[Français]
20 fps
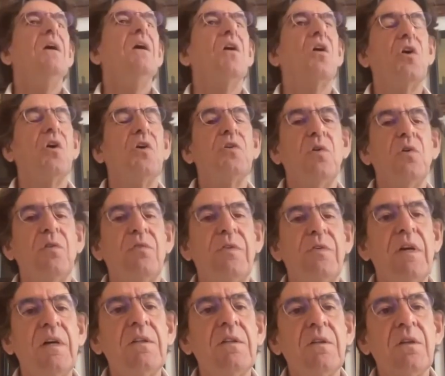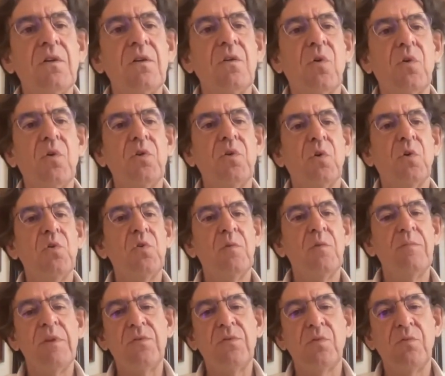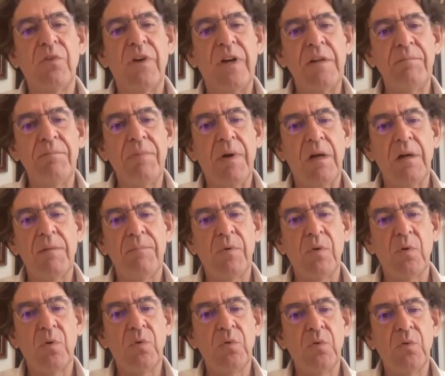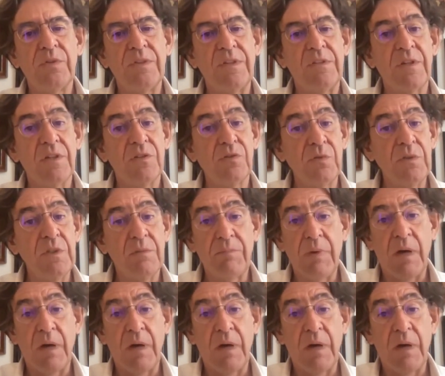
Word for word: redevienne autonome et souveraine par rapport aux États-Unis.